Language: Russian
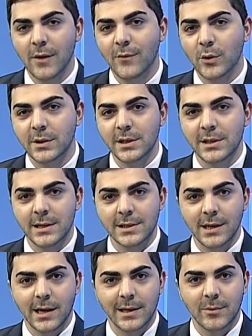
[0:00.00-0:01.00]
Фото
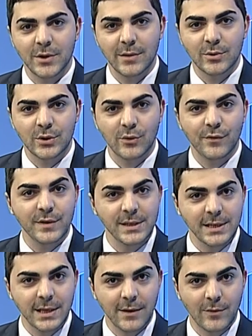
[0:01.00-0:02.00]
интересно хотя бы тем, что
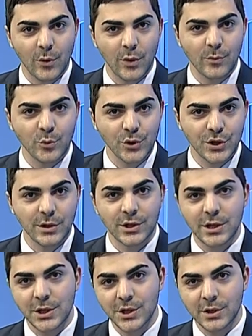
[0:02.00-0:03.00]
везде в роли мужчин и
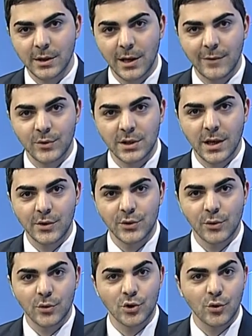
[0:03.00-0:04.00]
женщин голливудский
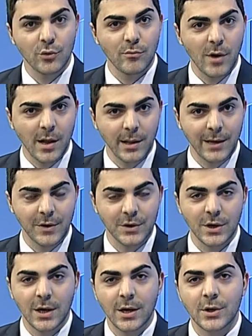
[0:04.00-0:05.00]
актер Джон Малкович.